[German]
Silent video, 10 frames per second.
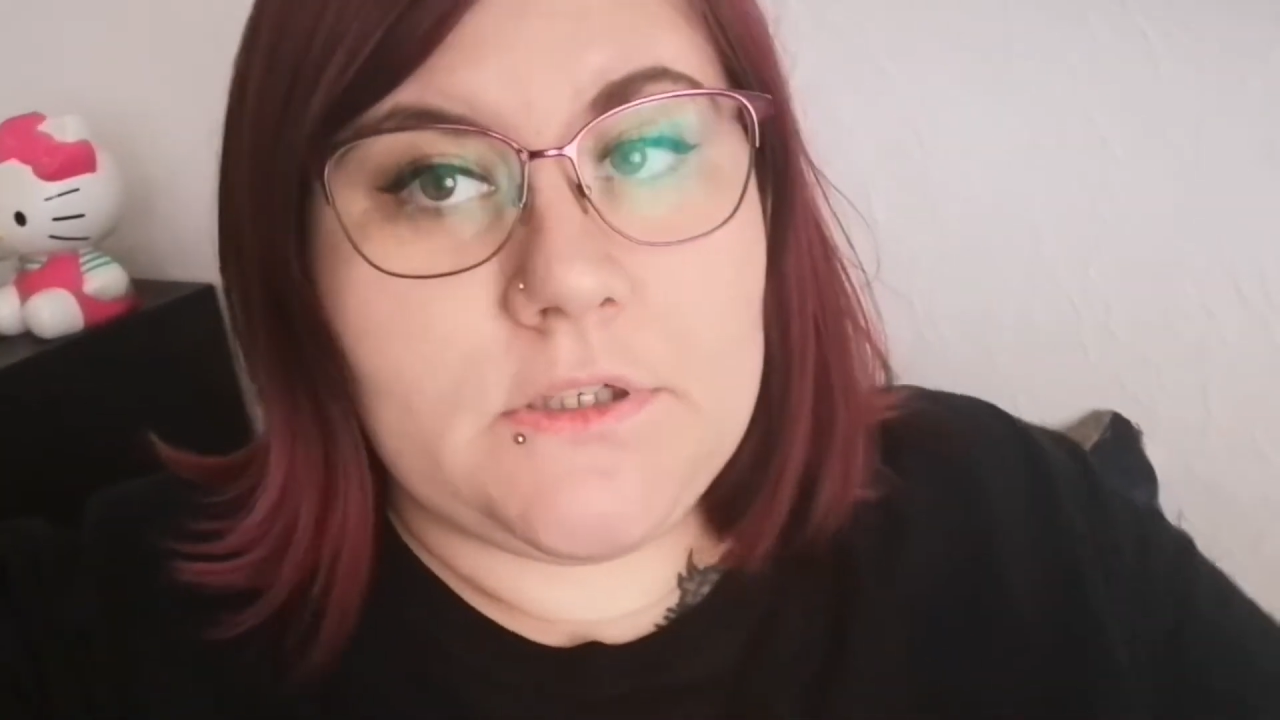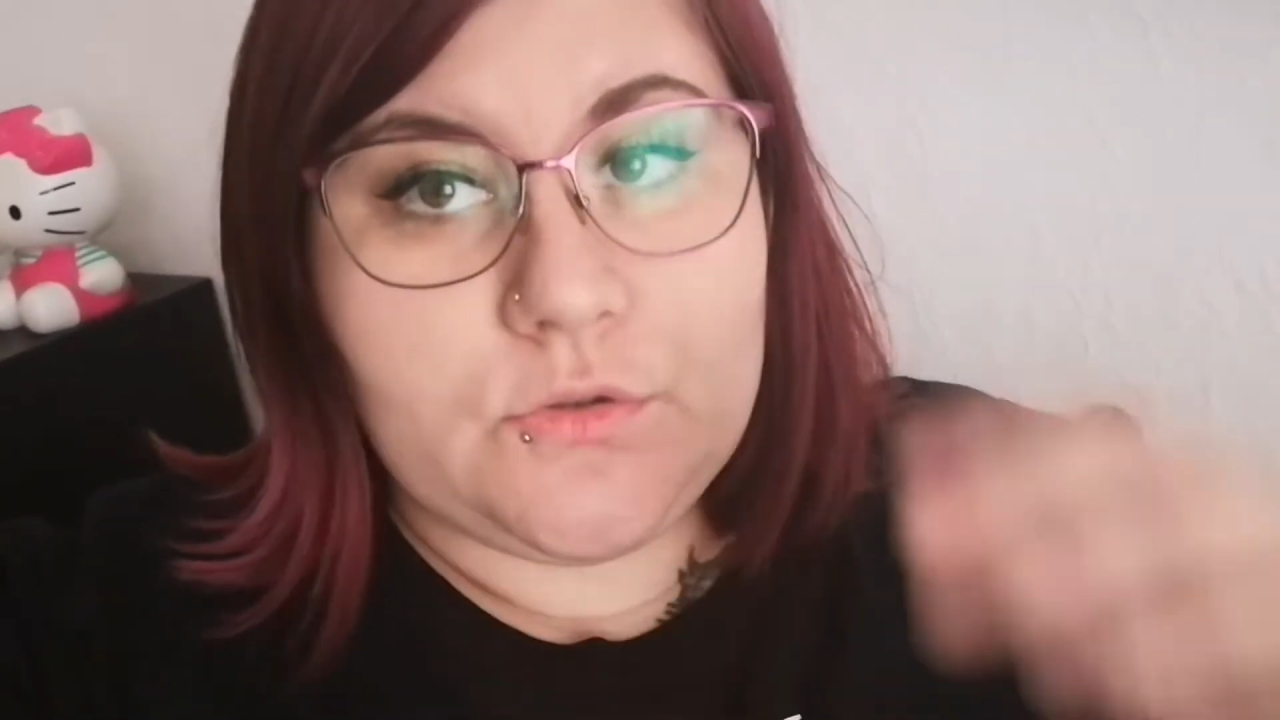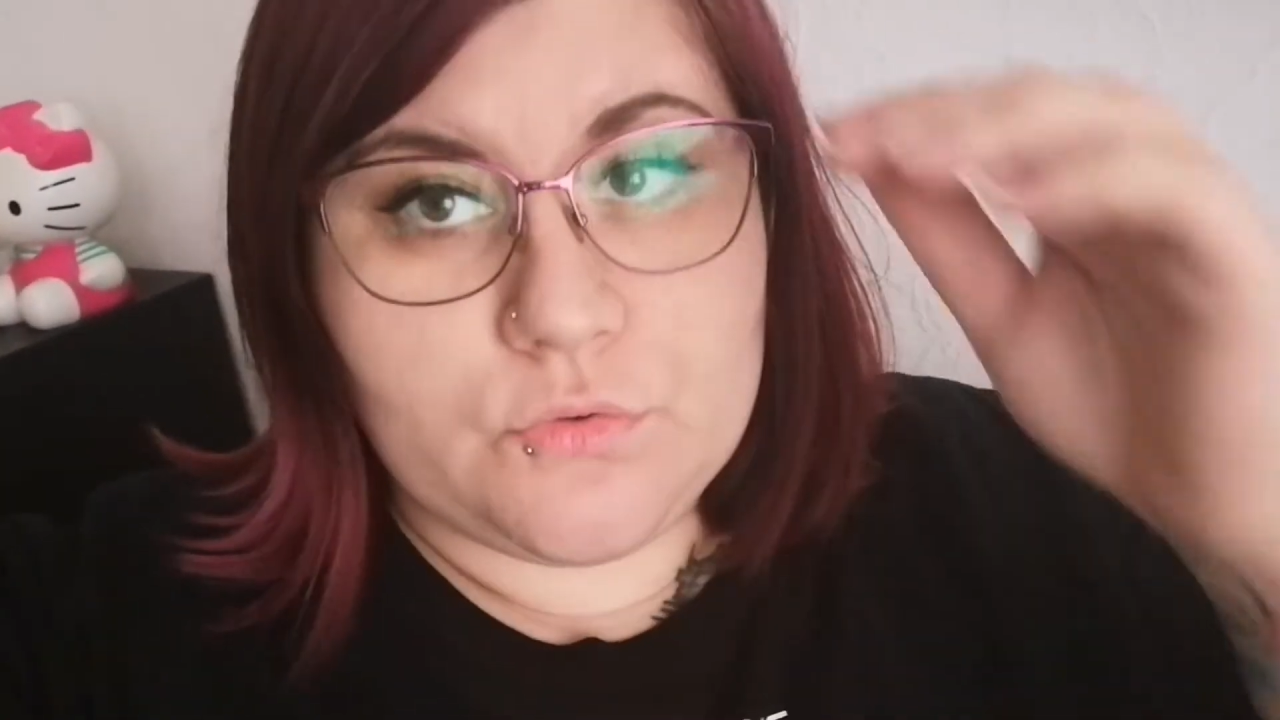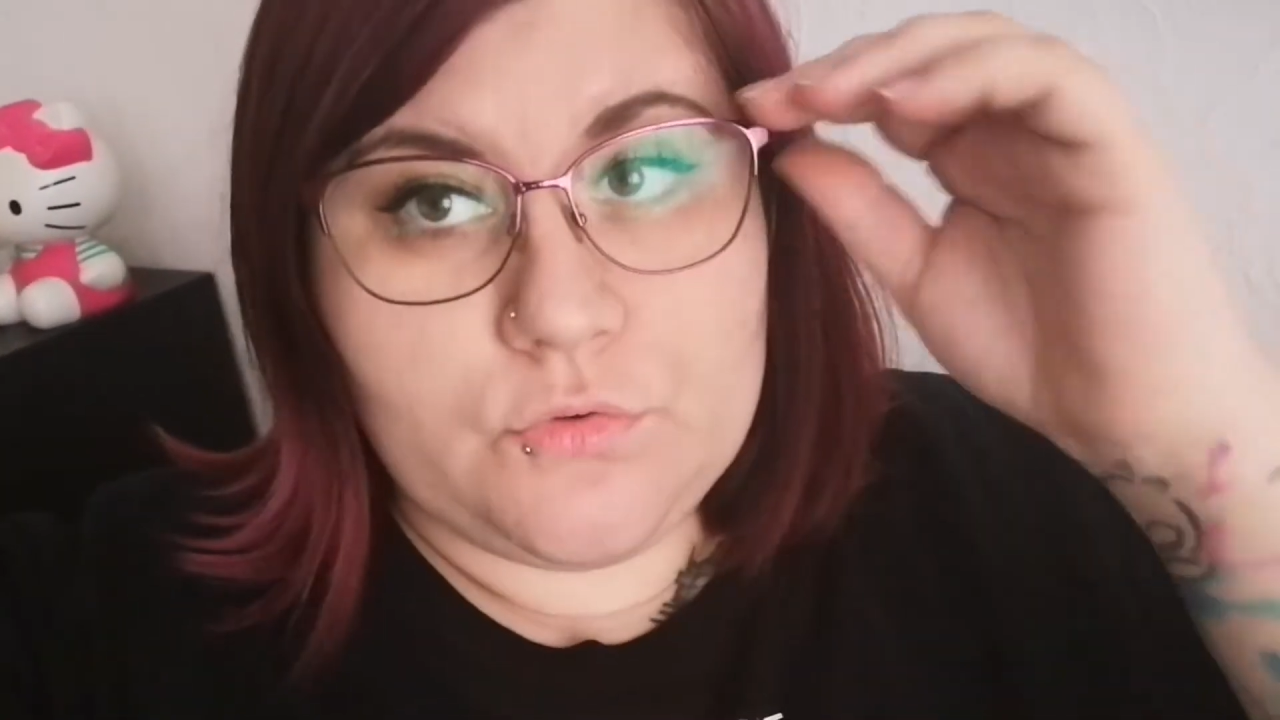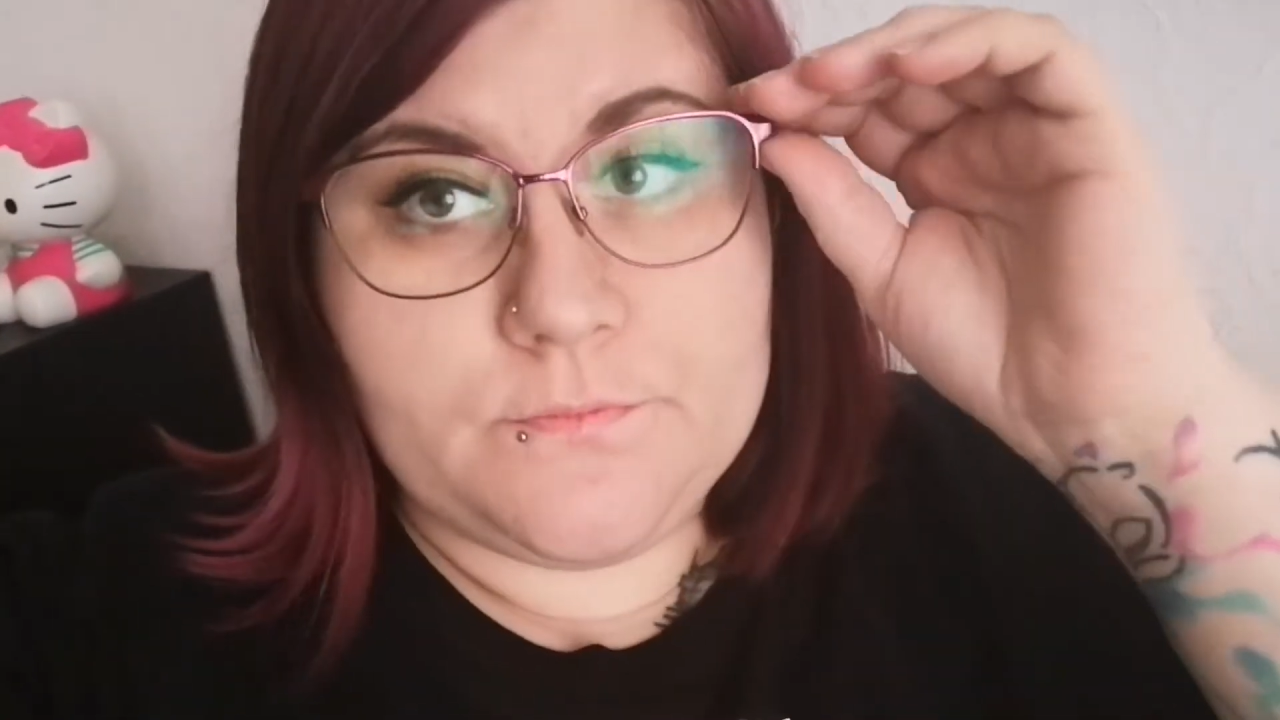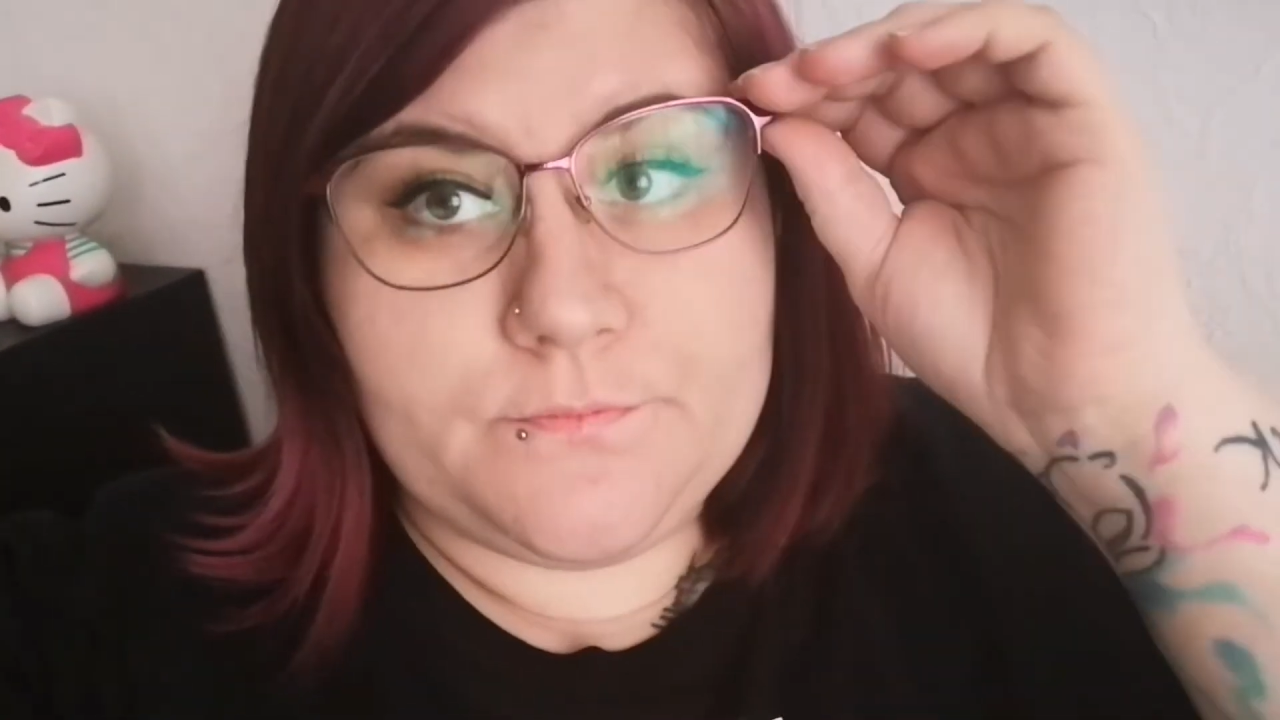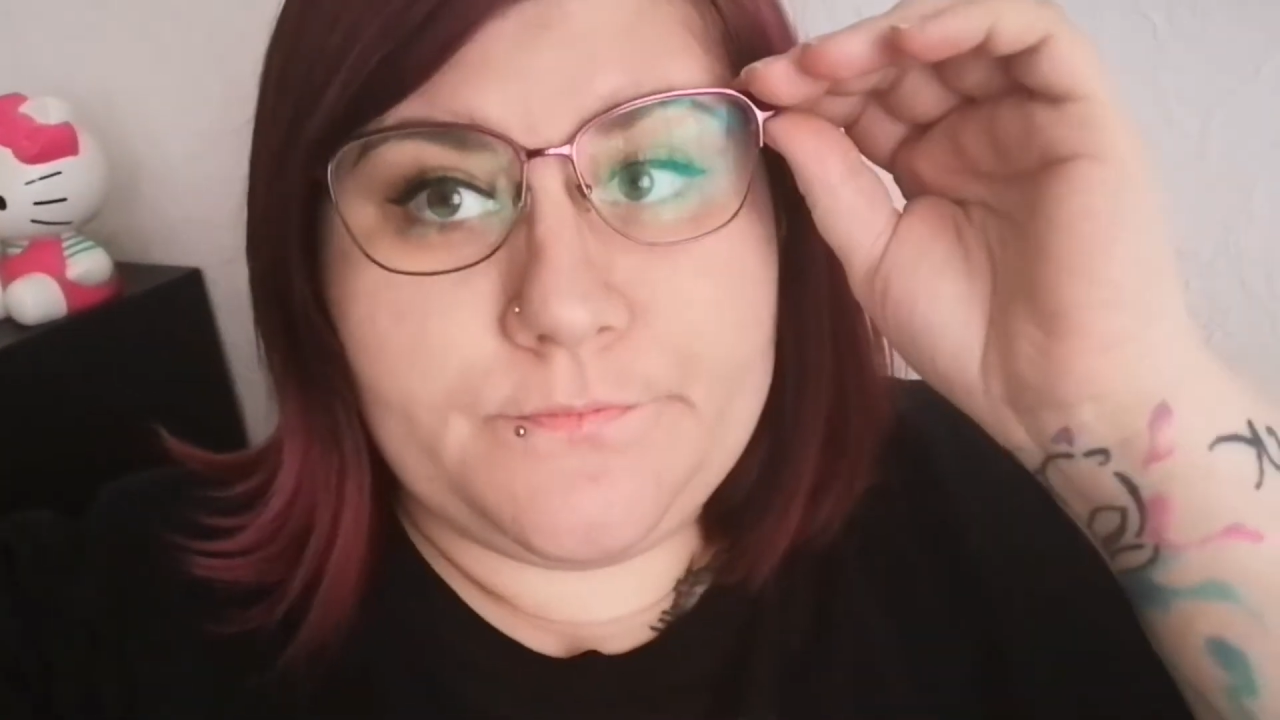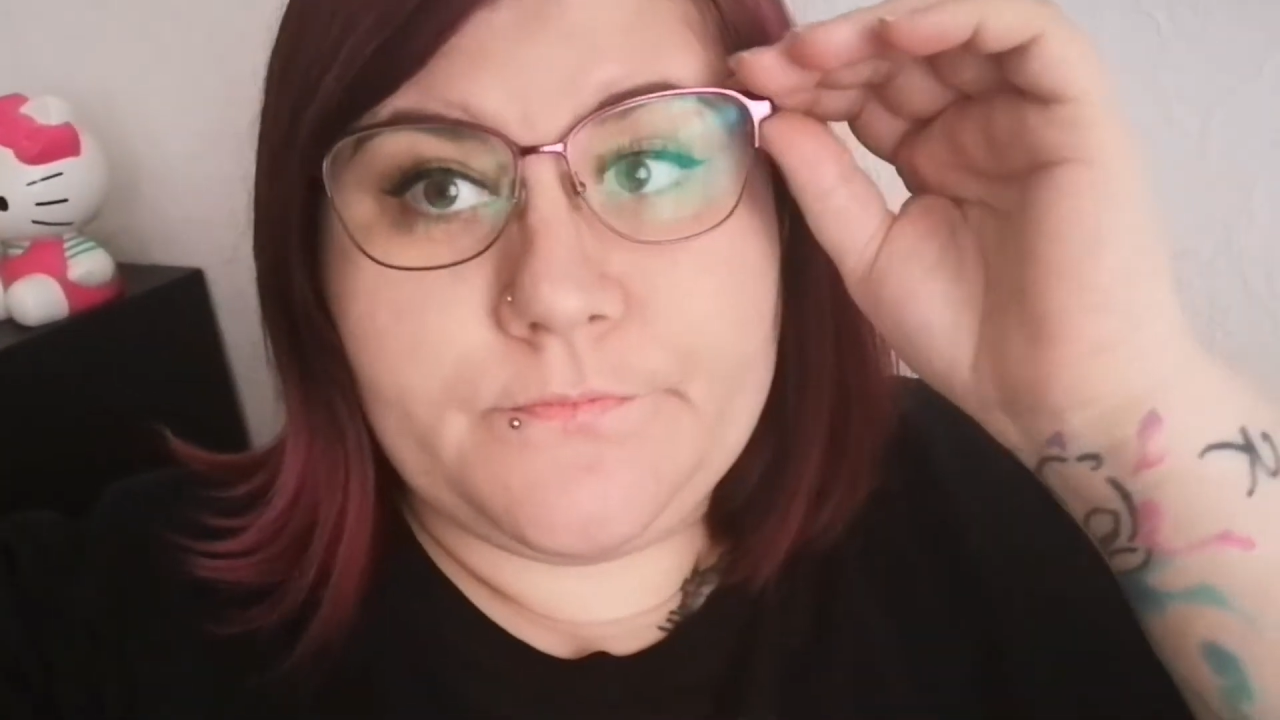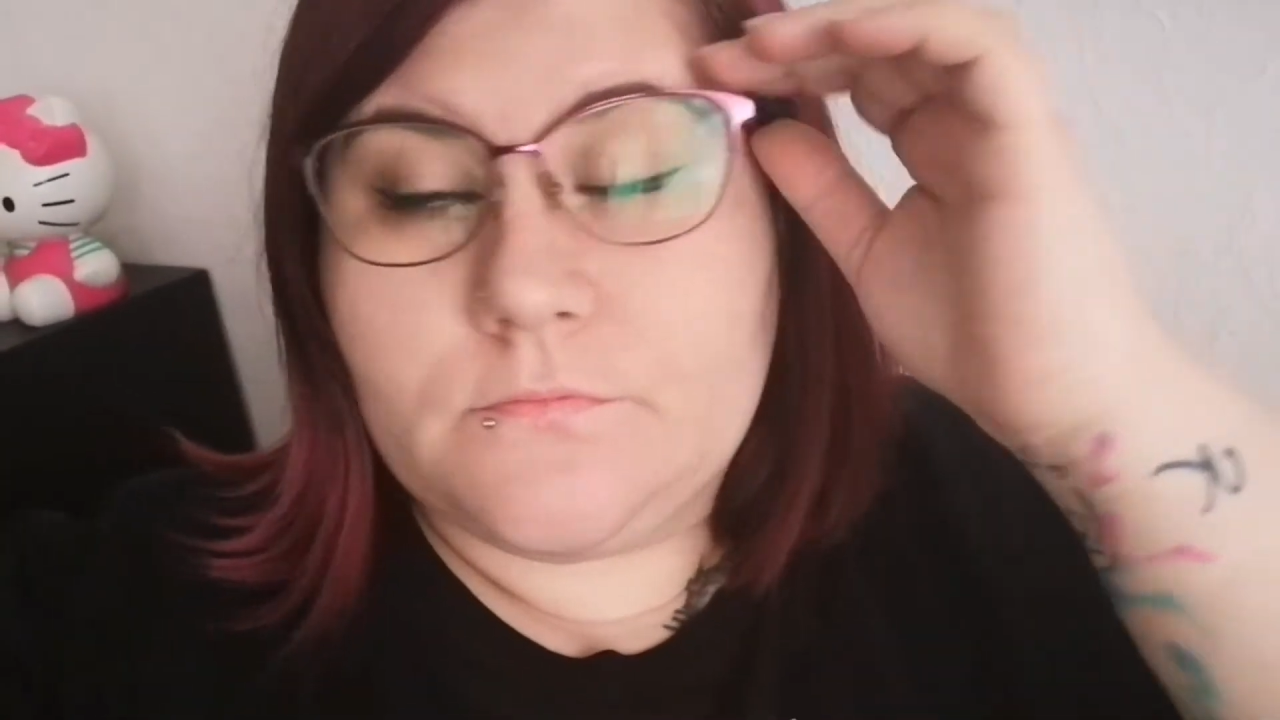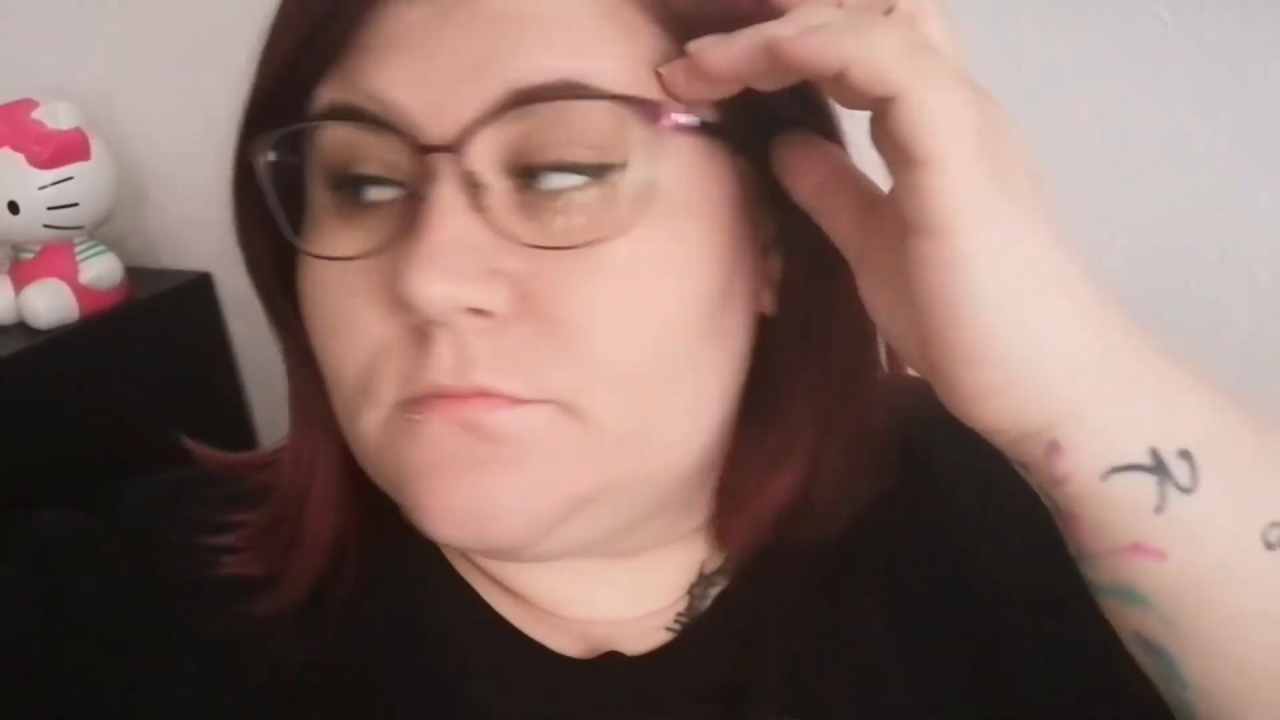
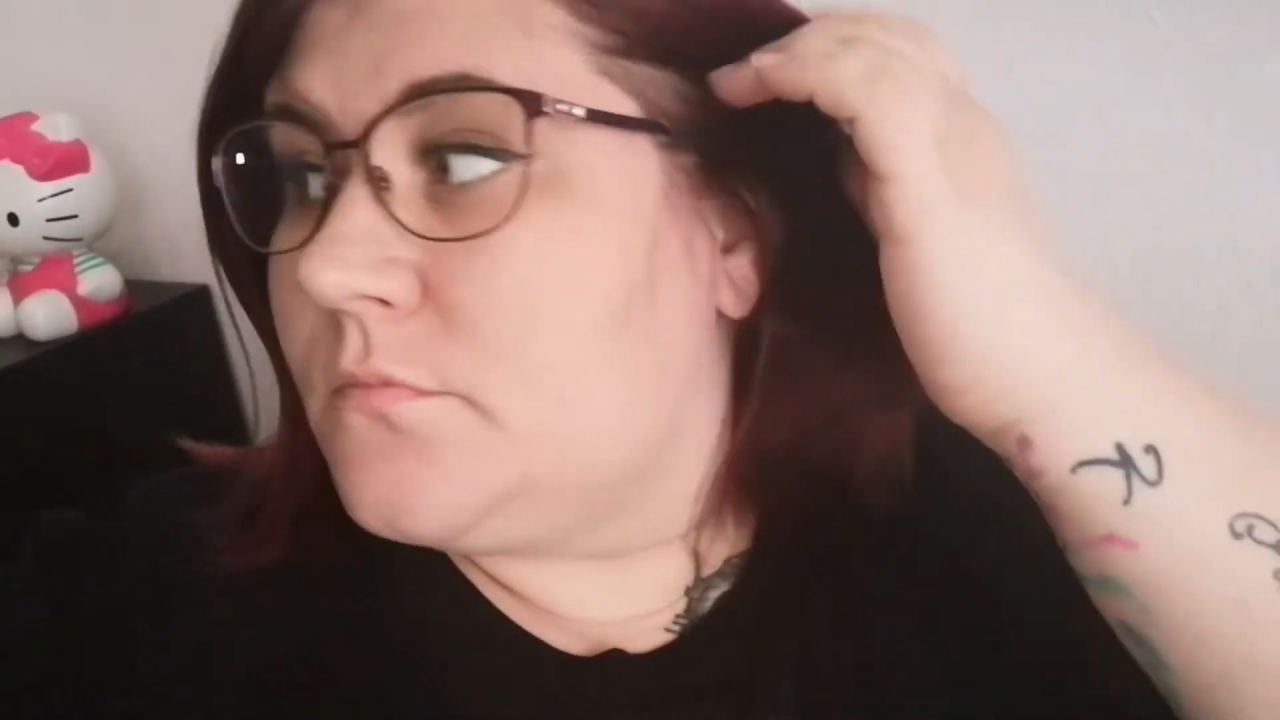drüben.